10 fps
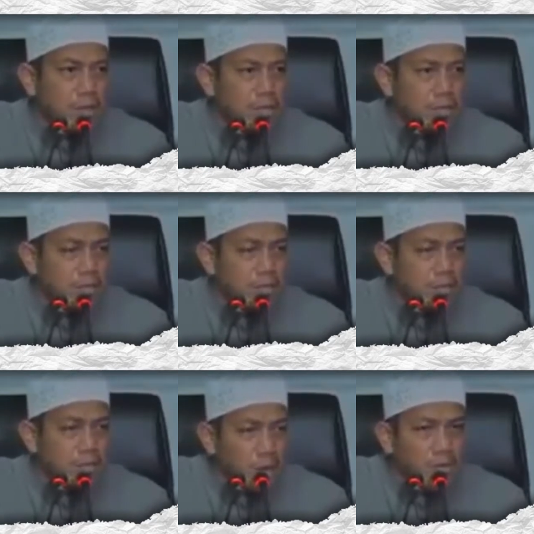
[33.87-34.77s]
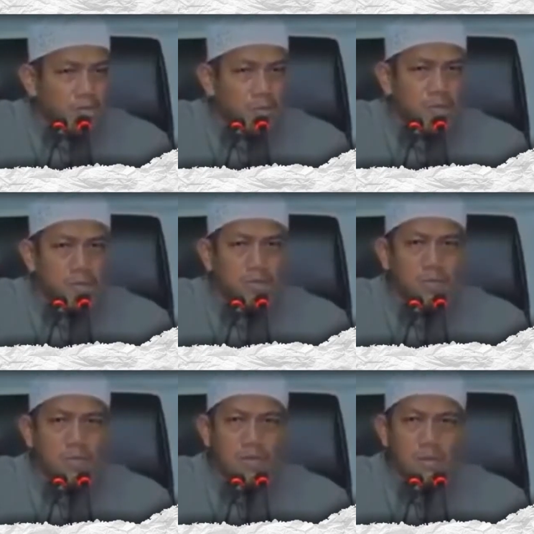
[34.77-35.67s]
dan kaum muslimin dan
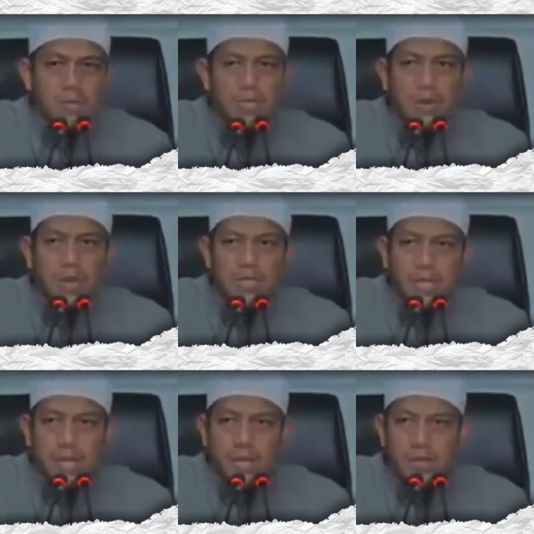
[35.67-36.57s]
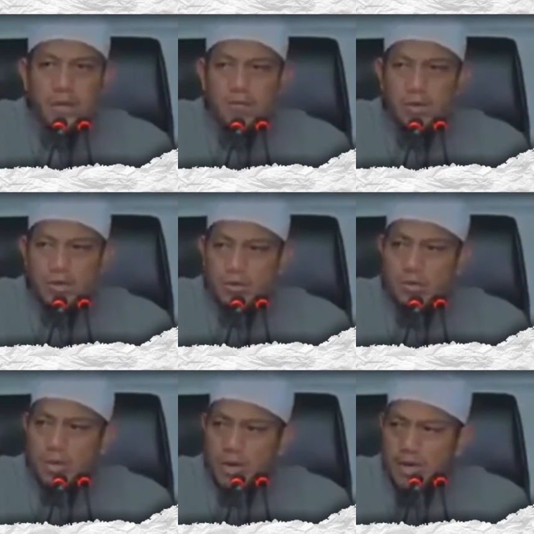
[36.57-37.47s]
muslimat yang menyimak acara ini manapun
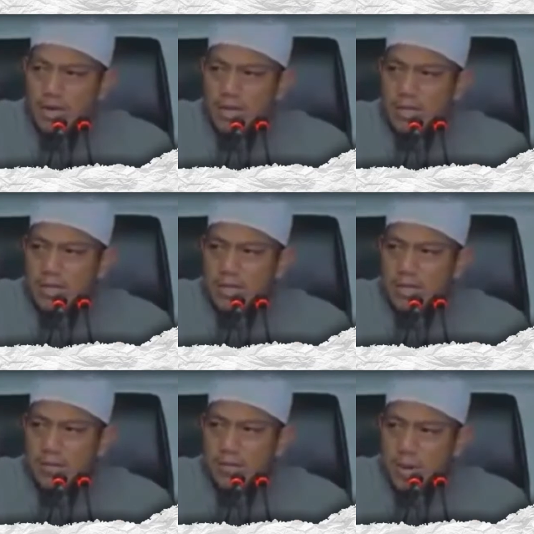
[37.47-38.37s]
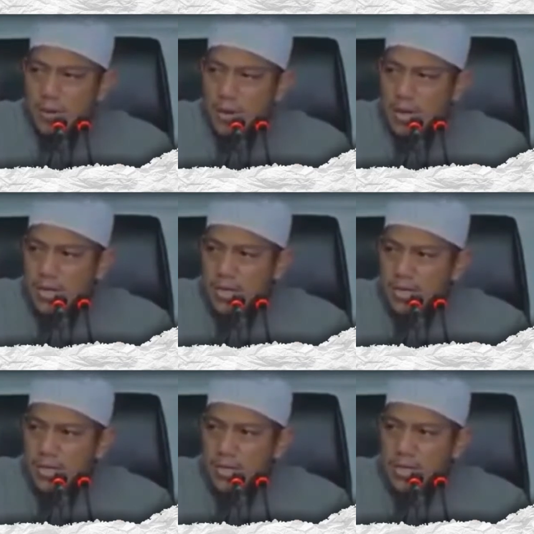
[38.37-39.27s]
antum berada bahwa
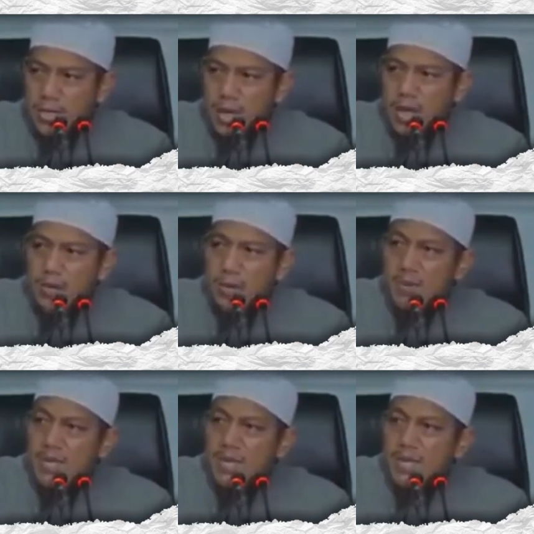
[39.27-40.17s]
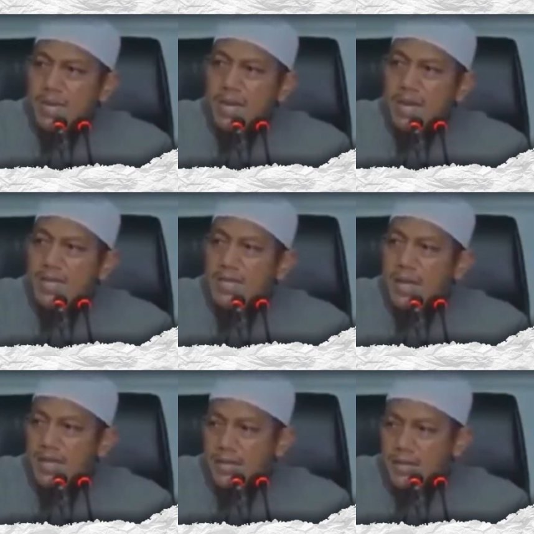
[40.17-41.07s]
ana memperingatkan
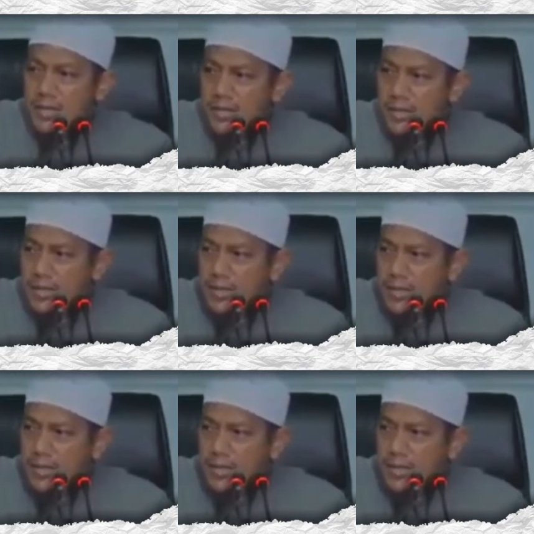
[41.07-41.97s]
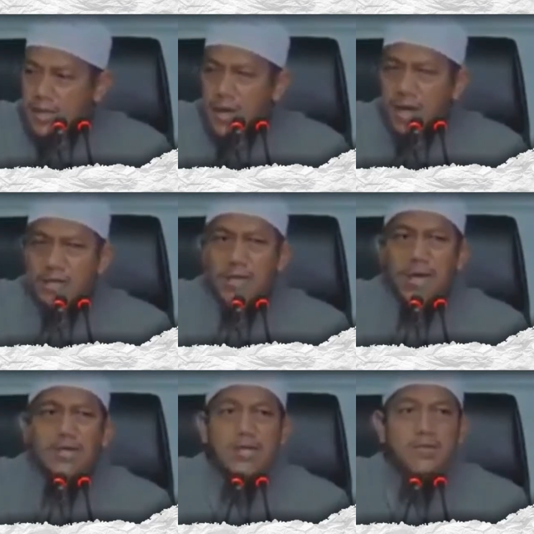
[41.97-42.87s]
hati-hati
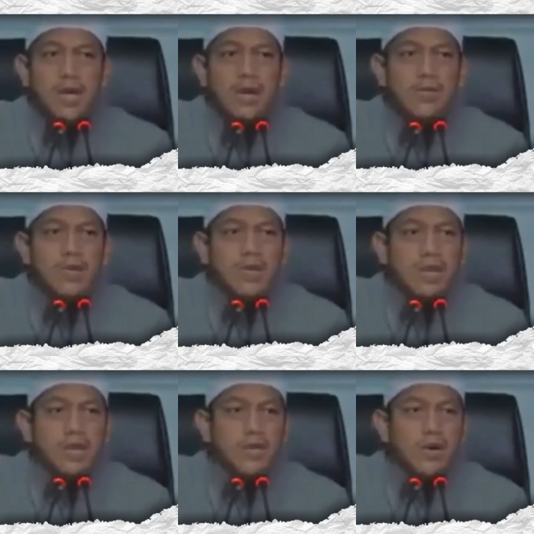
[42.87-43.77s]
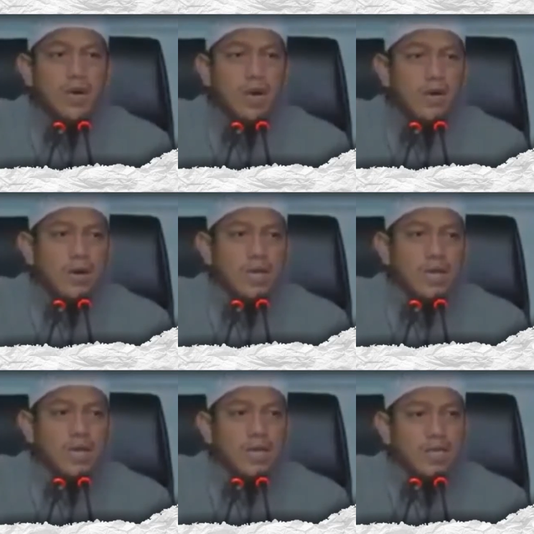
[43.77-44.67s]
hati-hati mengaminkan doa
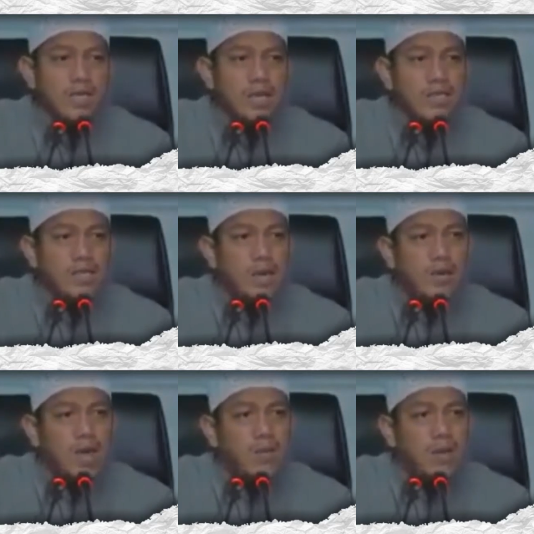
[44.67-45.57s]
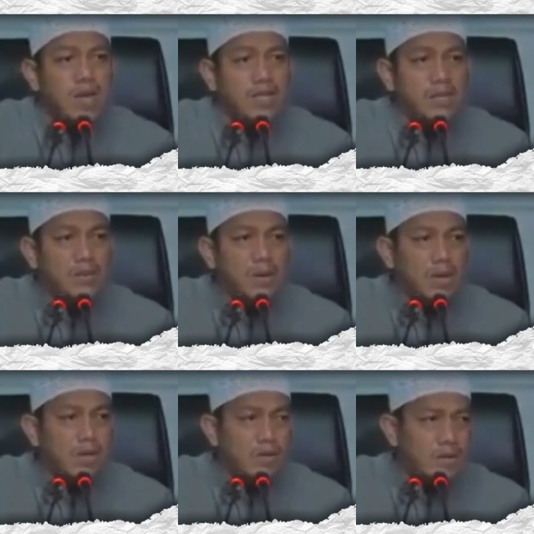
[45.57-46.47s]
orang yang kita tidak tahu apa arti
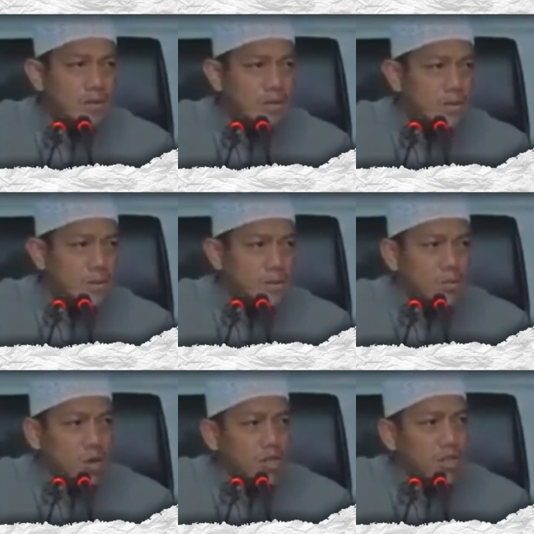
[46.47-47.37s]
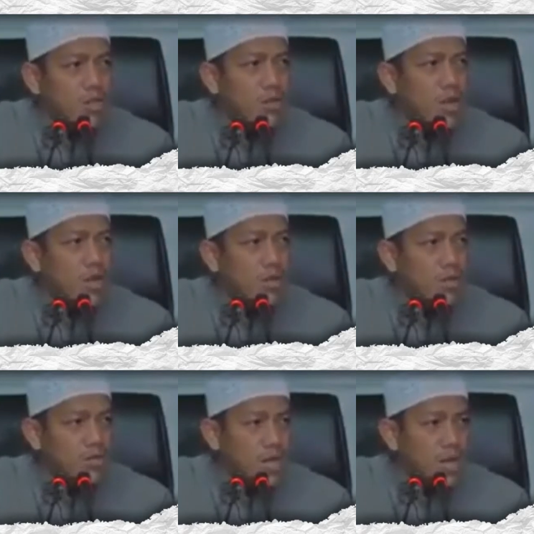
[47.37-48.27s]
doa itu boleh jadi doa
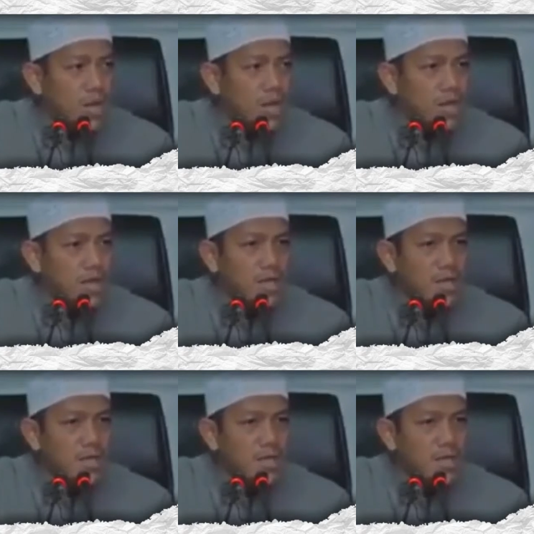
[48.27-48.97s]
itu salah